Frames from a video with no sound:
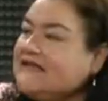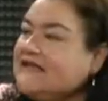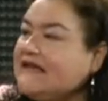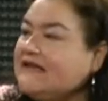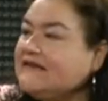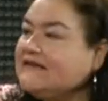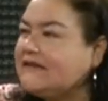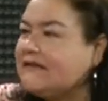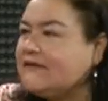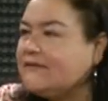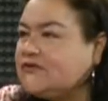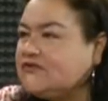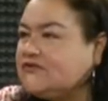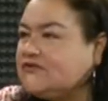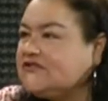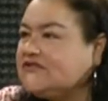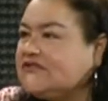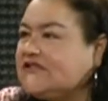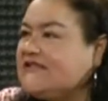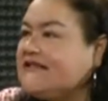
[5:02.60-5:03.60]
hasta qué
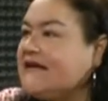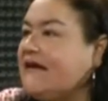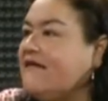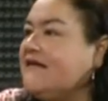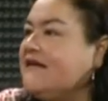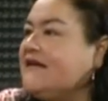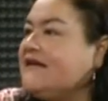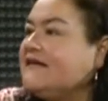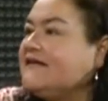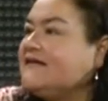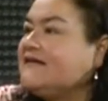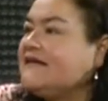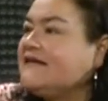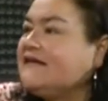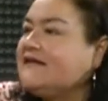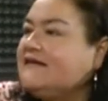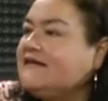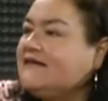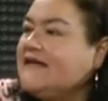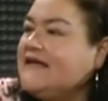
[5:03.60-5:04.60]
punto se sabe
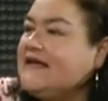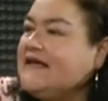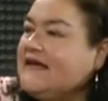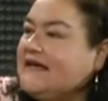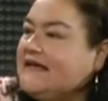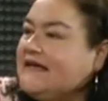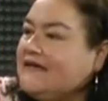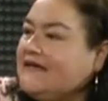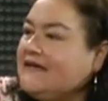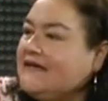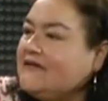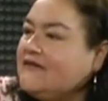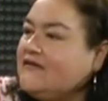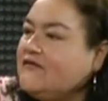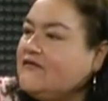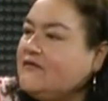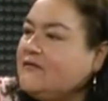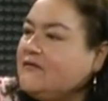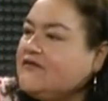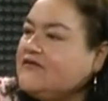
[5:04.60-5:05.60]
eh, eh, que esta
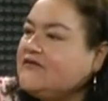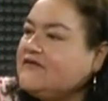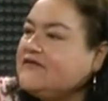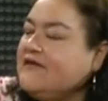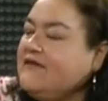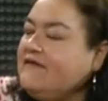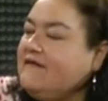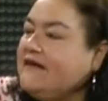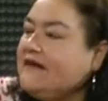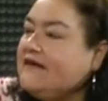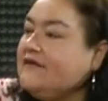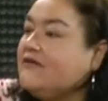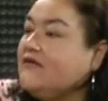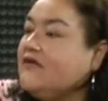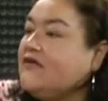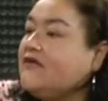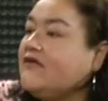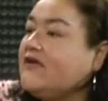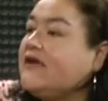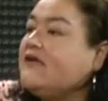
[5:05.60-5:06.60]
información sea veraz.
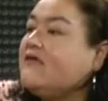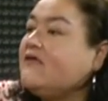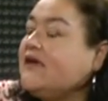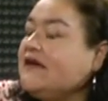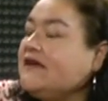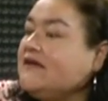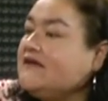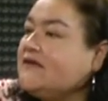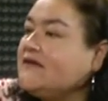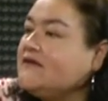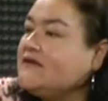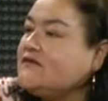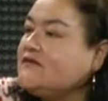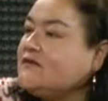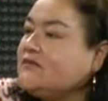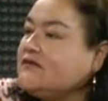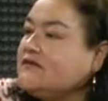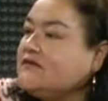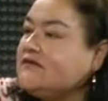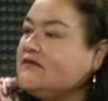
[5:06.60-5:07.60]
bueno, ¿cuál es su
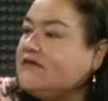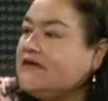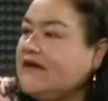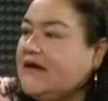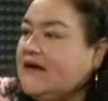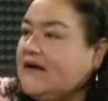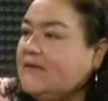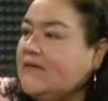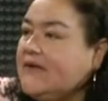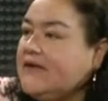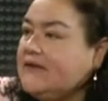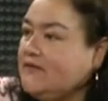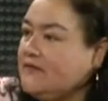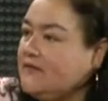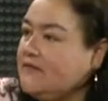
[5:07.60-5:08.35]
posición al respecto?